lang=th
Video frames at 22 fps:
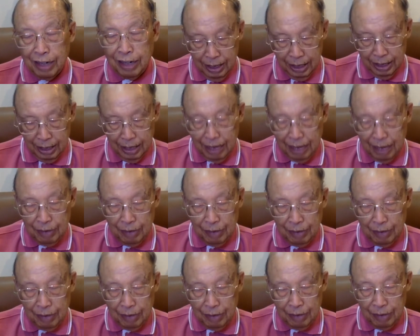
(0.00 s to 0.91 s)
ในหนัง
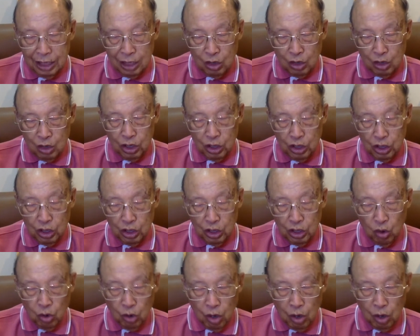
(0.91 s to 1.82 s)
สือหนึ่งกุลินโท
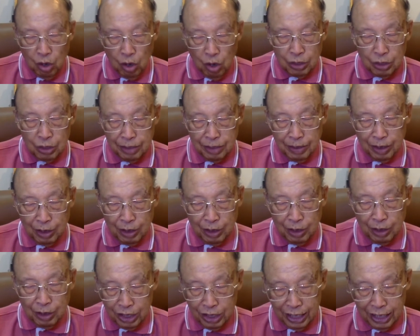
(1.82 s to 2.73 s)
บทที่เอ็ดข้
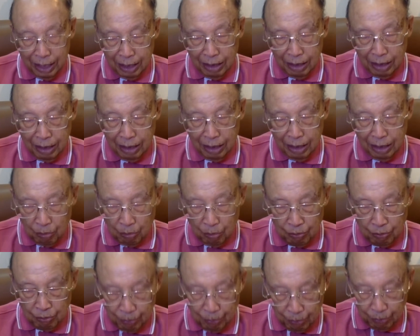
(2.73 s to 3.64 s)
อหนึ่งนั้น
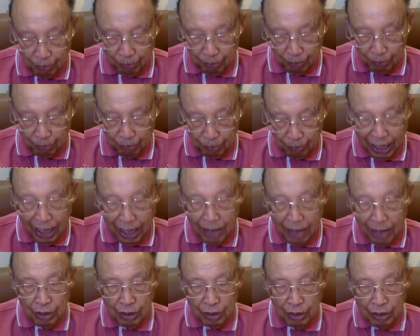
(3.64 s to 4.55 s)
บอกว่า
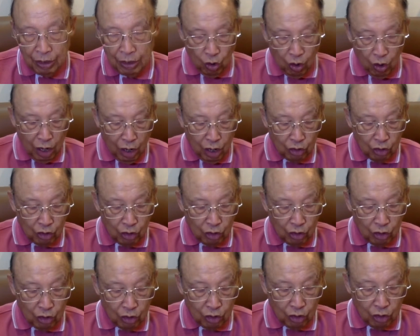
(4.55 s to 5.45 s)
จงเอาตาม
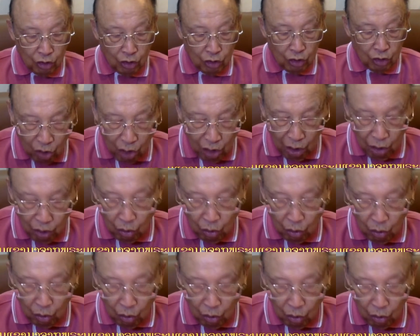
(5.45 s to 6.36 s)
แบบอย่างของเฮา
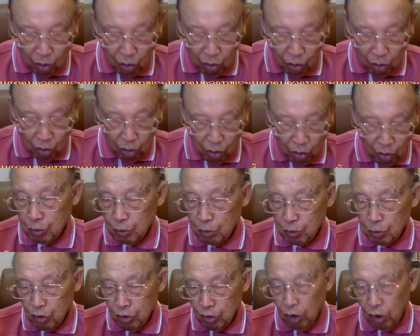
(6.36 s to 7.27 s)
เหมือนอัคโศกปุโร
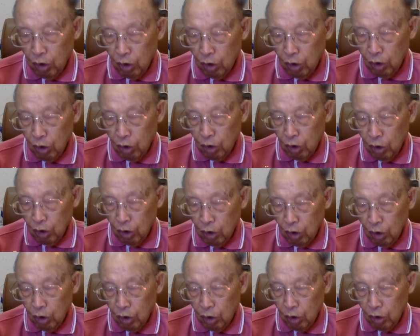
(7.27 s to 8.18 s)
วเหมือนอ
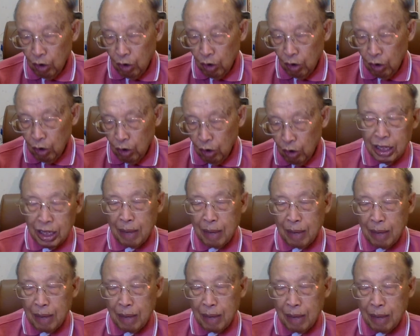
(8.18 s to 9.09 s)
ย่างเฮาเอาตามแบ
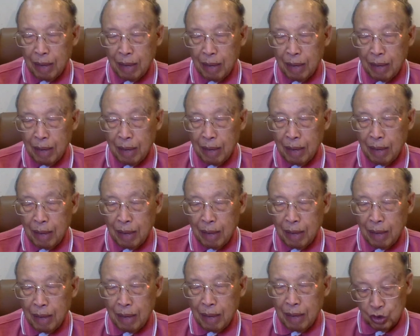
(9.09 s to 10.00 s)
บอย่างของพระเย
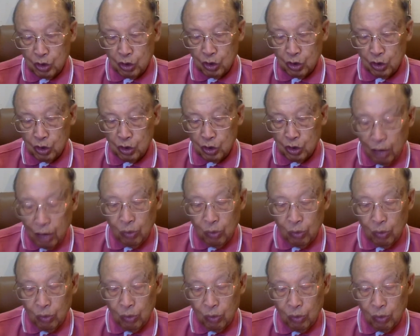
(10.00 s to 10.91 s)
ซูคริสต์เจ้า
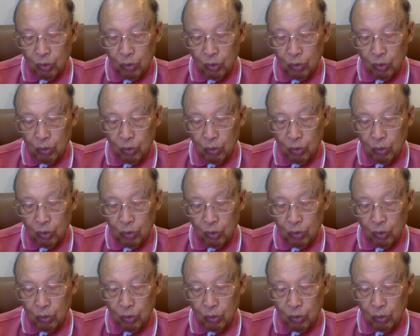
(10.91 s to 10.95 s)
เนาะ